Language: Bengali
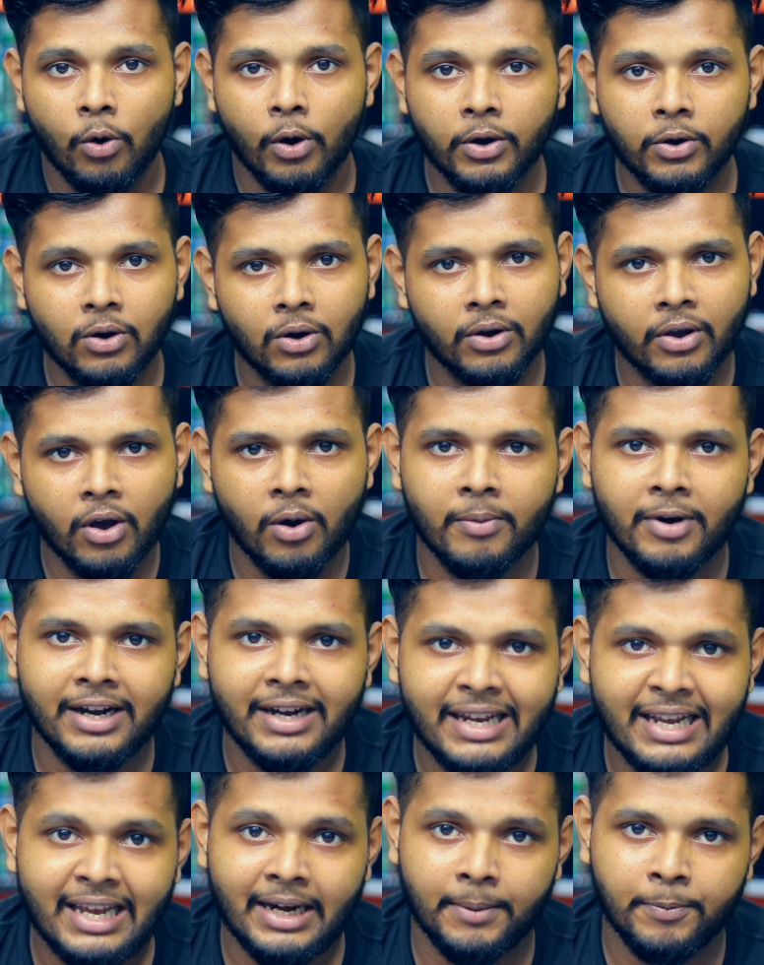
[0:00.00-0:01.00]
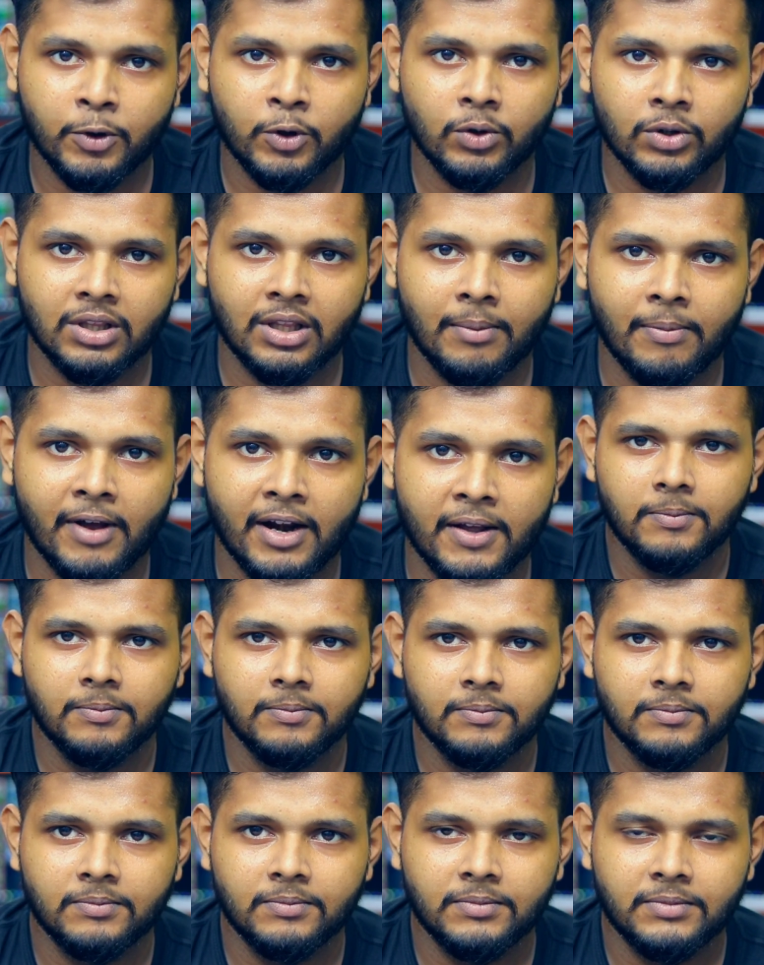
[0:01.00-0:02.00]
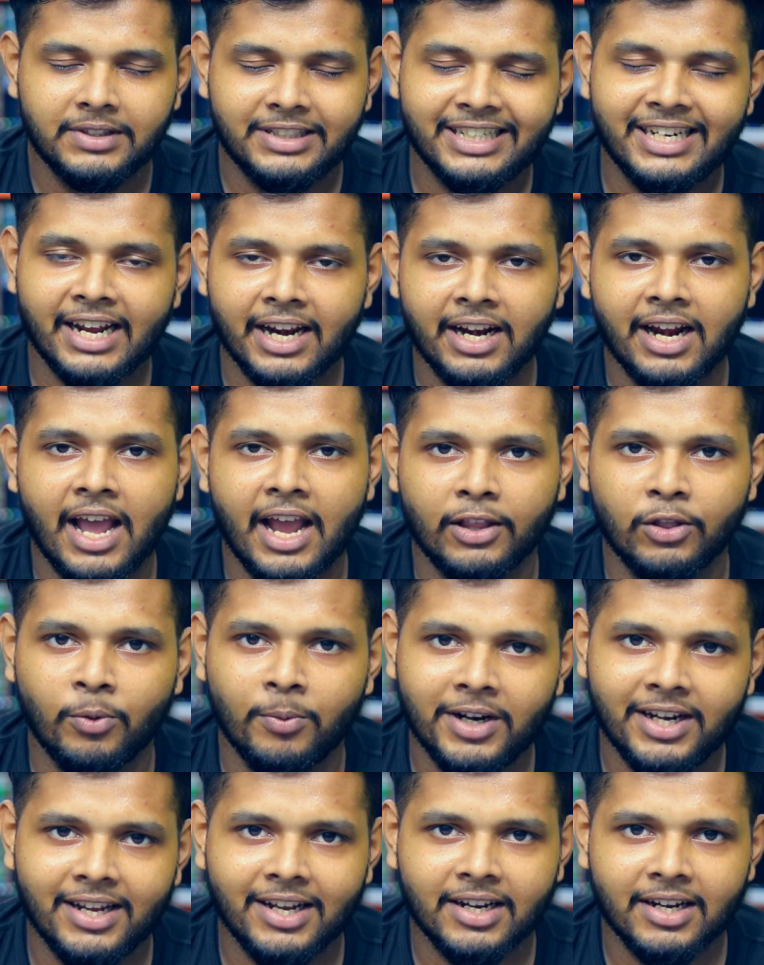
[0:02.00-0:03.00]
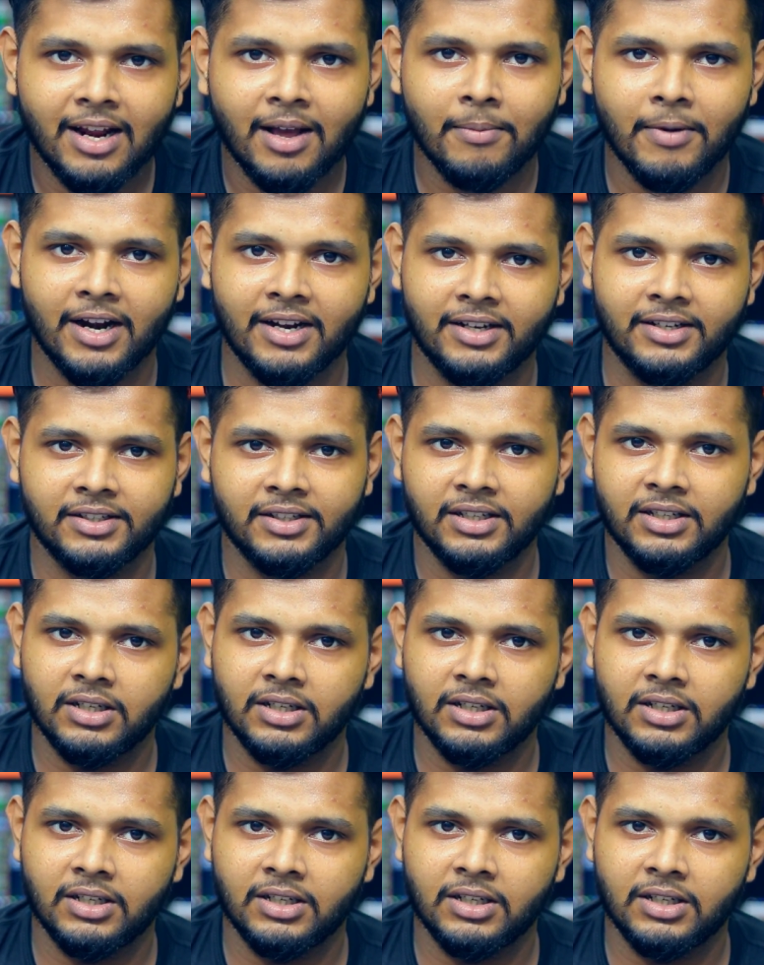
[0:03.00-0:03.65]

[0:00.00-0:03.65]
ওইগুলোকেও আমরা ডিক্রিপ্ট করতে পারি যেটা কিনা একদমই ঠিক না বাট